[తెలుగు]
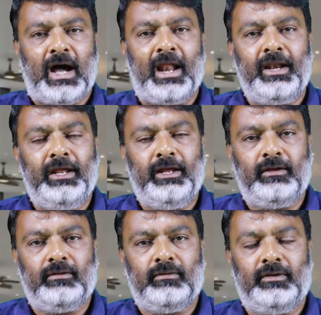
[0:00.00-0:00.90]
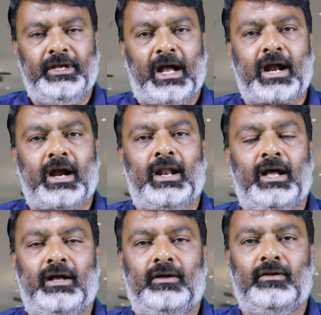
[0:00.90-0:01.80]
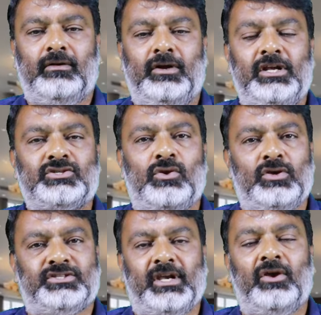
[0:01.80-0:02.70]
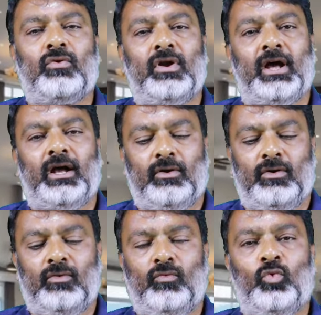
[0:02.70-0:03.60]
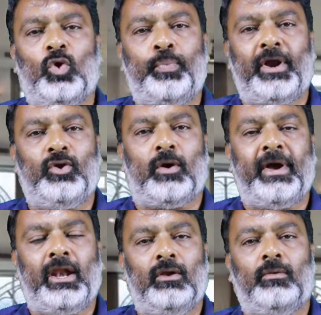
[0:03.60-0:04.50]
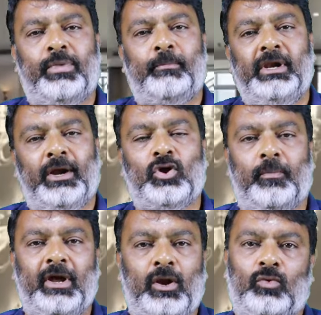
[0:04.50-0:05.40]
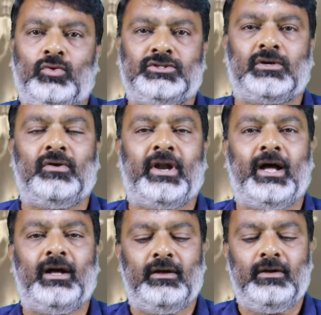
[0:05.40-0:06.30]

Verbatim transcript: దాన్ని ఎక్కడ డిస్క్లోజ్ చేయకుండా ఓపెన్ డొమైన్లో పబ్లిక్ డొమైన్లో ఉంచకుండా